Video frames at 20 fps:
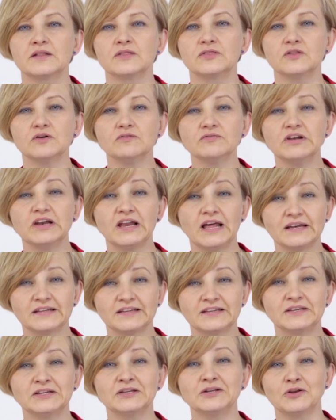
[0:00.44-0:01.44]
Nowe
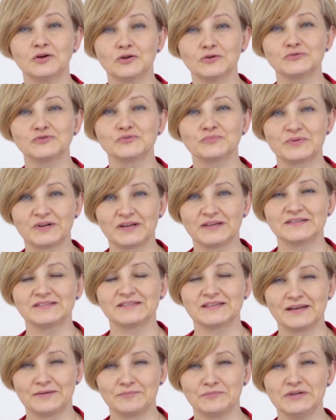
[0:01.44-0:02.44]
lalki LOL
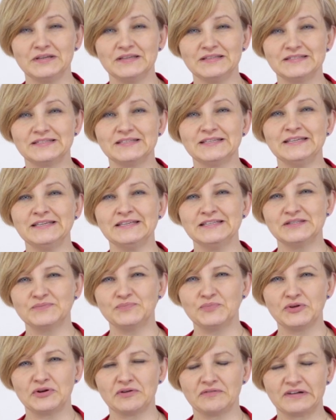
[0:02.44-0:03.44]
Surprise Remix
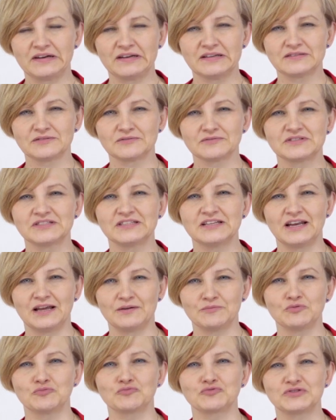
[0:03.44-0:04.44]
inspirowane są
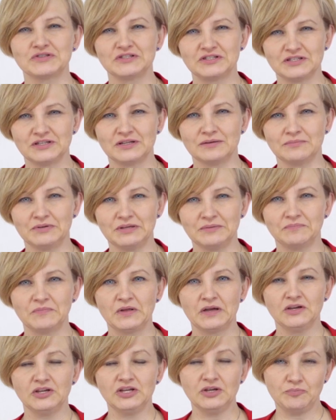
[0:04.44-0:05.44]
stylami muzycznymi
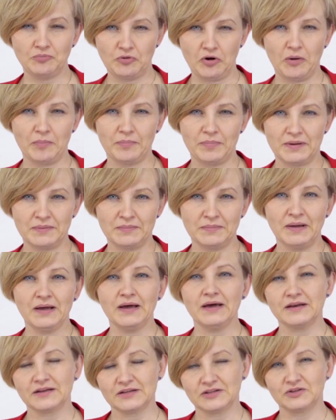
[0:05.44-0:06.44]
hip-hopem,
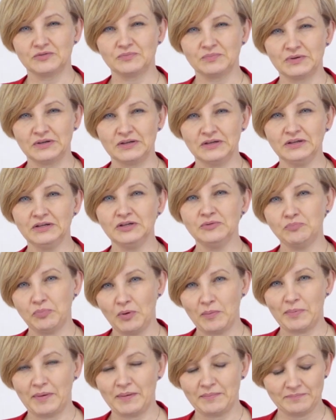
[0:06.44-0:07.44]
RB i
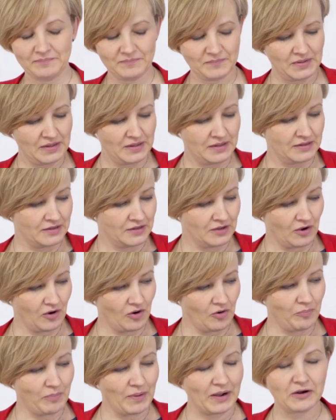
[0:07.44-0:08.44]
popem.
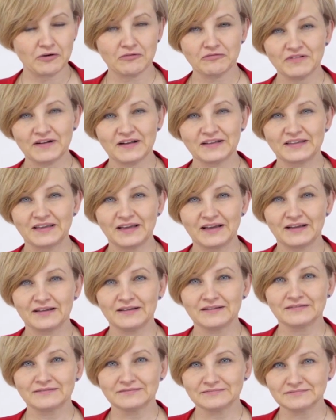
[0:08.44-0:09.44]

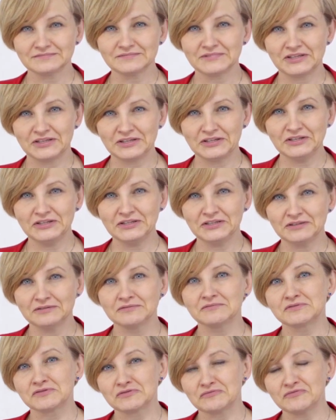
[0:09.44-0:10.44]
Opakowania
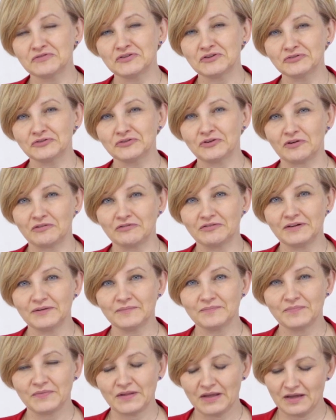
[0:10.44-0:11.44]
ich są wyjątkowe.
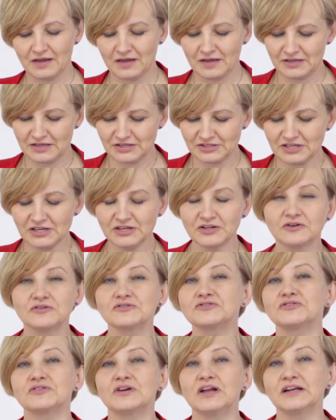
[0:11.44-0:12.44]
Jeżeli
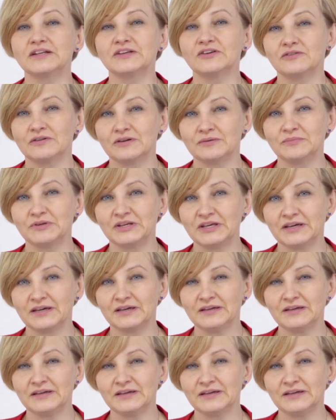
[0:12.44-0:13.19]
chodzi o lalki OMG,